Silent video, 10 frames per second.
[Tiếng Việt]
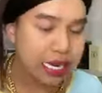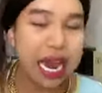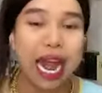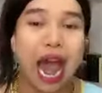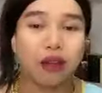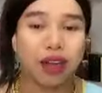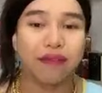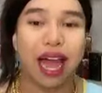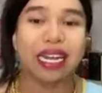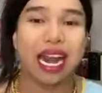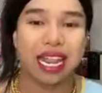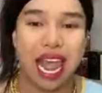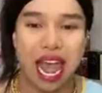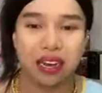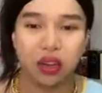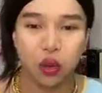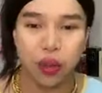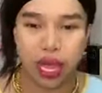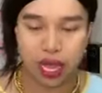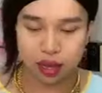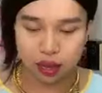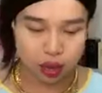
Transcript: trà đào trà vải trà nhãn nữa thưa quý vị